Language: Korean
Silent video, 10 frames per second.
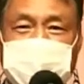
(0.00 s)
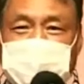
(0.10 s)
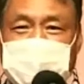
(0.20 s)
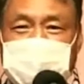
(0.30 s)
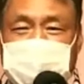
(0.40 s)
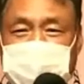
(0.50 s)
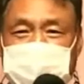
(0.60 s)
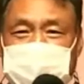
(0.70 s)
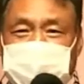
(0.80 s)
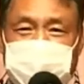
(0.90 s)
어,
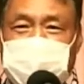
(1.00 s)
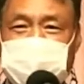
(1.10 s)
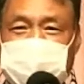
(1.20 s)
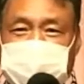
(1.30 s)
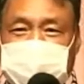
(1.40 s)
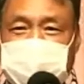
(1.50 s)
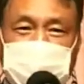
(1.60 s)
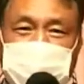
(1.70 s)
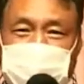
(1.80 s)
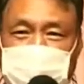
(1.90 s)
돈만 있으면 다
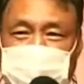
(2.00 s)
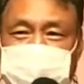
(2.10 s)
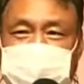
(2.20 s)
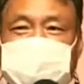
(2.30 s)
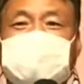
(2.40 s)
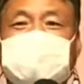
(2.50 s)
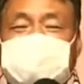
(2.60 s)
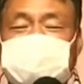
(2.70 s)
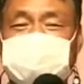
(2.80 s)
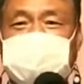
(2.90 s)
된다. 뭐 이렇게 지금
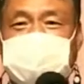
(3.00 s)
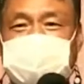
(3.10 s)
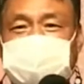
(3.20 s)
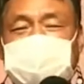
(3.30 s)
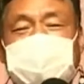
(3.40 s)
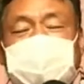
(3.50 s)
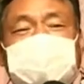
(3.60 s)
얘기를 합니다.